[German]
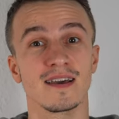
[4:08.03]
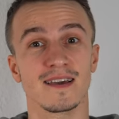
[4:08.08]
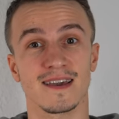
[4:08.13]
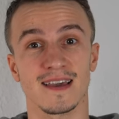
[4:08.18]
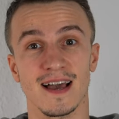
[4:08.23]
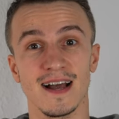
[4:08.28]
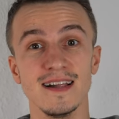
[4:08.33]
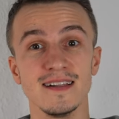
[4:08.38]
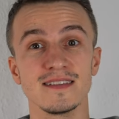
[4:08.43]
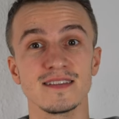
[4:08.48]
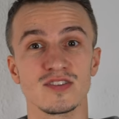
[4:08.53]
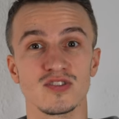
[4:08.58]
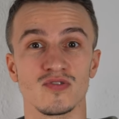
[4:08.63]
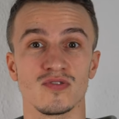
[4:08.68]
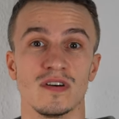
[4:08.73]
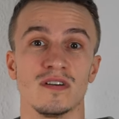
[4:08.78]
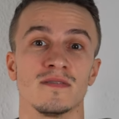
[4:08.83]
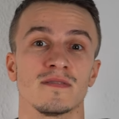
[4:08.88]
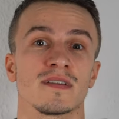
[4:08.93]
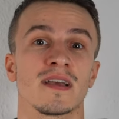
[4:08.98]

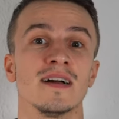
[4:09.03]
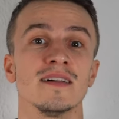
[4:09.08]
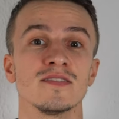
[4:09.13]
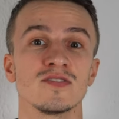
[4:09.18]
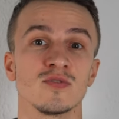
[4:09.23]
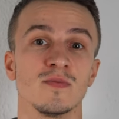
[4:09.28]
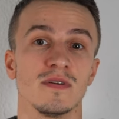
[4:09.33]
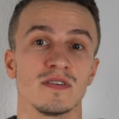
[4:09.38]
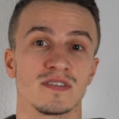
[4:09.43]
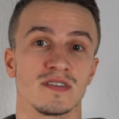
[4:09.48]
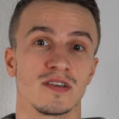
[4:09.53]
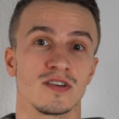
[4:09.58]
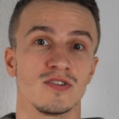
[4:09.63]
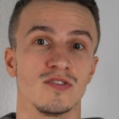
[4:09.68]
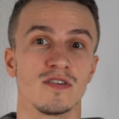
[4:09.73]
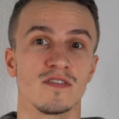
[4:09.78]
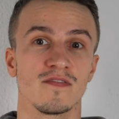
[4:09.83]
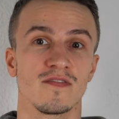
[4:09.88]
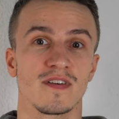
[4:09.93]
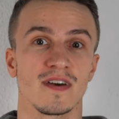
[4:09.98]
Kalzium aus den
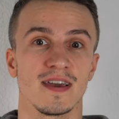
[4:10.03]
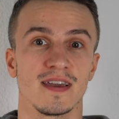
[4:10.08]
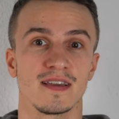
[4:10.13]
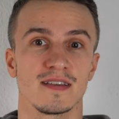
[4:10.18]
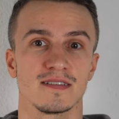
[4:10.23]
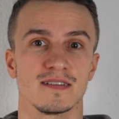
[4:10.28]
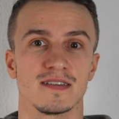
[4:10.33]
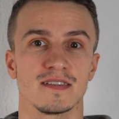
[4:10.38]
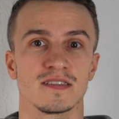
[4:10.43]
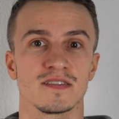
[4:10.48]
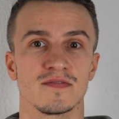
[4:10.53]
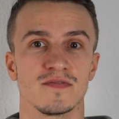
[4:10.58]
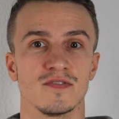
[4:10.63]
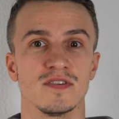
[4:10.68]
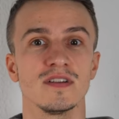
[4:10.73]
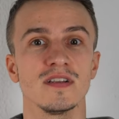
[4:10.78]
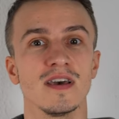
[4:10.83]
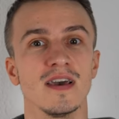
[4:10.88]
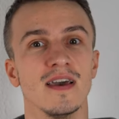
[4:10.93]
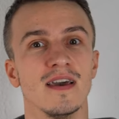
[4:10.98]
Knochen freigesetzt
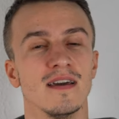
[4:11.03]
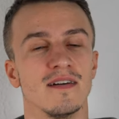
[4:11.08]
wird,